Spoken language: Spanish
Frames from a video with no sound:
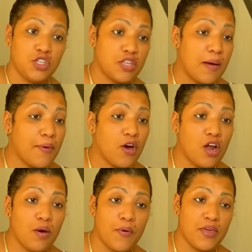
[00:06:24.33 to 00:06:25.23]
Yo
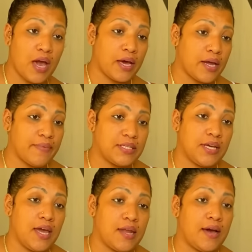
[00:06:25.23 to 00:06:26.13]
tampoco lo podía creer,
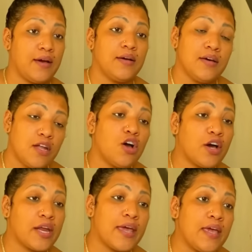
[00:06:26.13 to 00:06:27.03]
vecina.
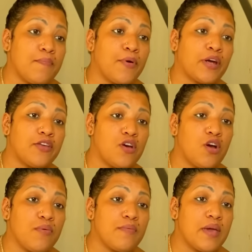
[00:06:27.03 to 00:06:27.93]
Lo creí porque yo
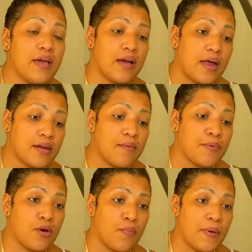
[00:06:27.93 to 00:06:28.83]
lo viví en carne
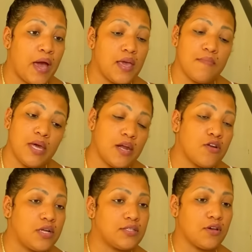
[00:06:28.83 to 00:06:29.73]
propia. Y mire,
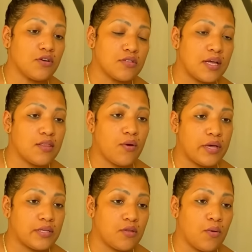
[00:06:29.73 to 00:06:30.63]
no le estoy contando
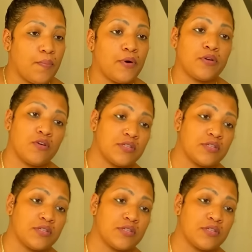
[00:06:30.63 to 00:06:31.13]
esto por